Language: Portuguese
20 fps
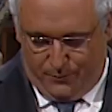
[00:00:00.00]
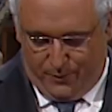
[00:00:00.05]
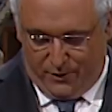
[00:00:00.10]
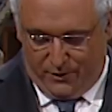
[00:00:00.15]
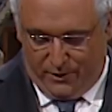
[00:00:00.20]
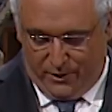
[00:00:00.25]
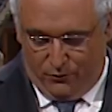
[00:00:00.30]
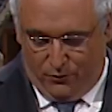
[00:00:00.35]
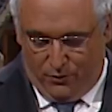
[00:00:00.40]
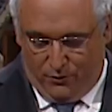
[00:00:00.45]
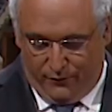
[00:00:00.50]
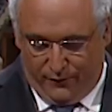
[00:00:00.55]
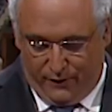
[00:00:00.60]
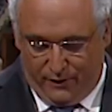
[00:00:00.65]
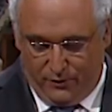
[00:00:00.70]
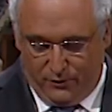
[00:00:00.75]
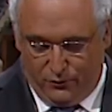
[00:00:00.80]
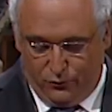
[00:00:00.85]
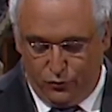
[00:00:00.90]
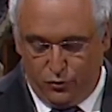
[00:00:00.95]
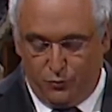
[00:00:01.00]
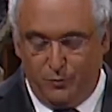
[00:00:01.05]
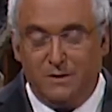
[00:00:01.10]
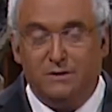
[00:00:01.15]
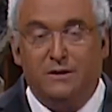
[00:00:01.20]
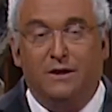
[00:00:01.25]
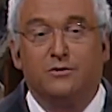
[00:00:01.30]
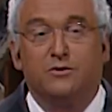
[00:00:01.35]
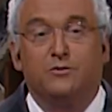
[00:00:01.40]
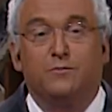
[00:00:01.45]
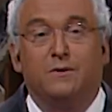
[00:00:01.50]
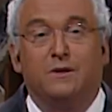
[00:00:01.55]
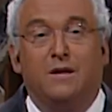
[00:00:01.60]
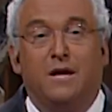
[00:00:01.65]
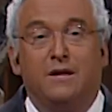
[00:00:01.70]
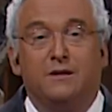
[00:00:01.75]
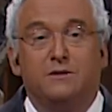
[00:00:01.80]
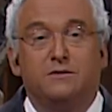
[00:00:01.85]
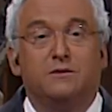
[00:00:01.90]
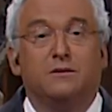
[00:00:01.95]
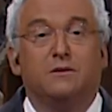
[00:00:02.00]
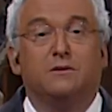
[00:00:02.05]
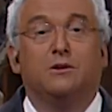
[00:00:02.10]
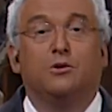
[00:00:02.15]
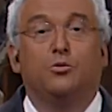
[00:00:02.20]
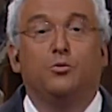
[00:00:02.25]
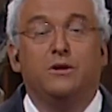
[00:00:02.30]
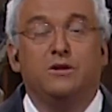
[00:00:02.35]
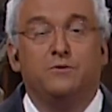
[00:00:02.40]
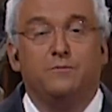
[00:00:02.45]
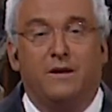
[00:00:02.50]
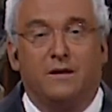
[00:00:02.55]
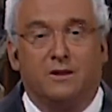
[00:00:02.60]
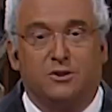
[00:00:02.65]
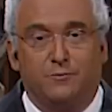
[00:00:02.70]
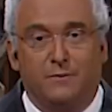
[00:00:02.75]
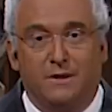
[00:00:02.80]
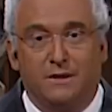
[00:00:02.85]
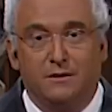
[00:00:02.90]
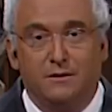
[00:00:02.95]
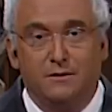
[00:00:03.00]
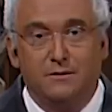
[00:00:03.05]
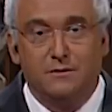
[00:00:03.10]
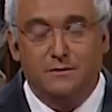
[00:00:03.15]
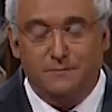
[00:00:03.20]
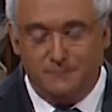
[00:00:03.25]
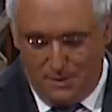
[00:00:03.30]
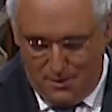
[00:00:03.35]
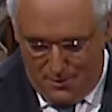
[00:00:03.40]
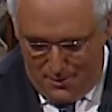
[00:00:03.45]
perderam a ouvir os comentários semanais de Luís Marques Mendes